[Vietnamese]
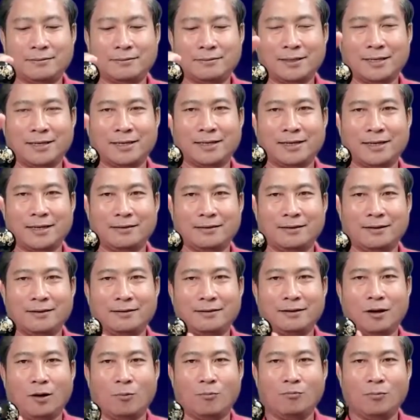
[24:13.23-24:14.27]
nghĩa nơi lửa
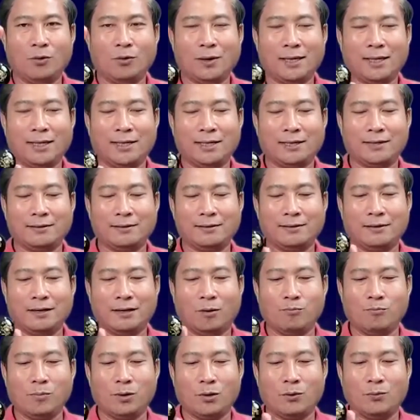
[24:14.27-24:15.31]
đông muối đấy cứ
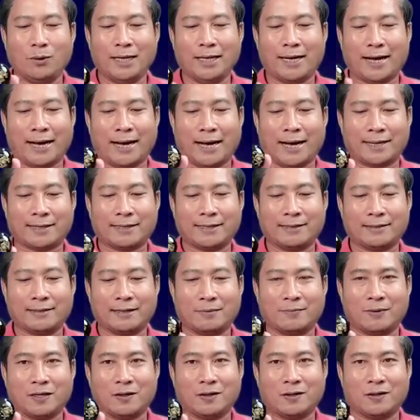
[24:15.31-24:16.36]
đông khui khán năng
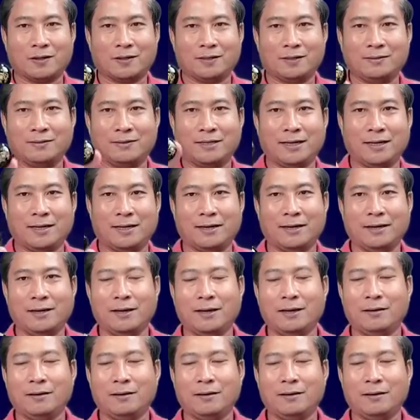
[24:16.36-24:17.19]
tại mà đó cứ cái